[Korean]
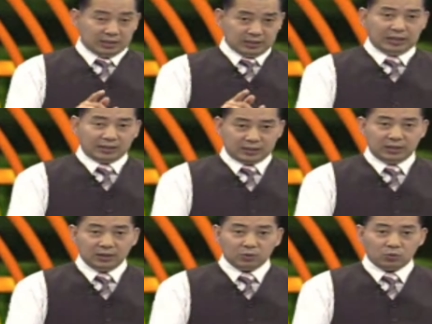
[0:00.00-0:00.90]
자,
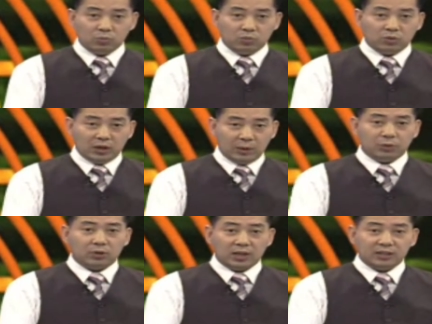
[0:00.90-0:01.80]
같이 공부해
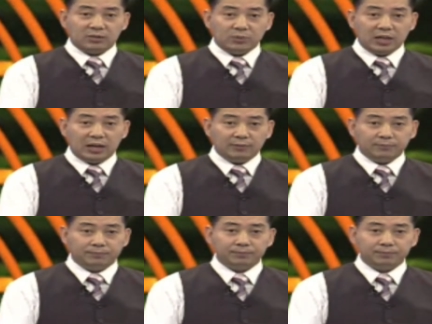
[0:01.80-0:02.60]
보도록 하겠습니다.